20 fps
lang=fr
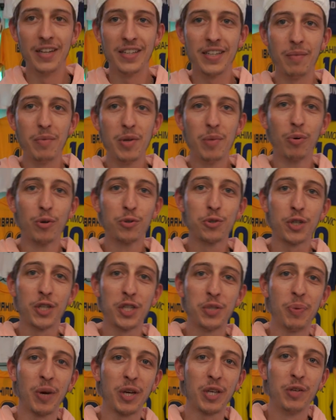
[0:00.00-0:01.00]
Les amis, bonjour,
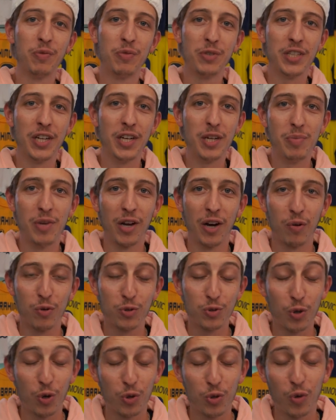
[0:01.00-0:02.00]
j'espère que vous allez bien. On
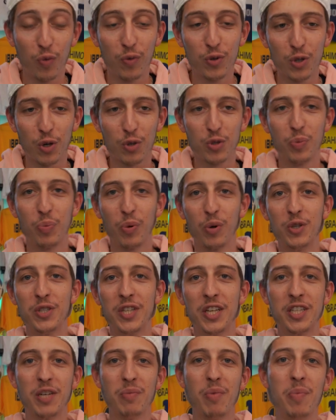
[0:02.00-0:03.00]
se retrouve aujourd'hui pour le
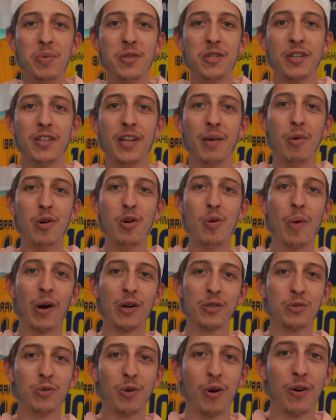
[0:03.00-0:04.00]
7 épisode d'un maillot
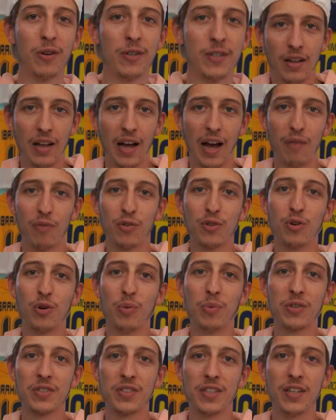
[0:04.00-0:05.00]
par jour. Avant de
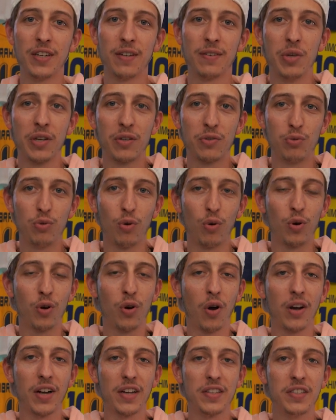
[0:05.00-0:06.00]
commencer, bien sûr, le
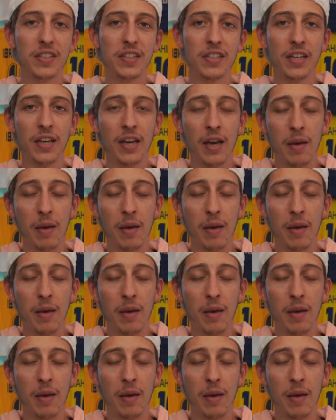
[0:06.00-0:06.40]
grand classique.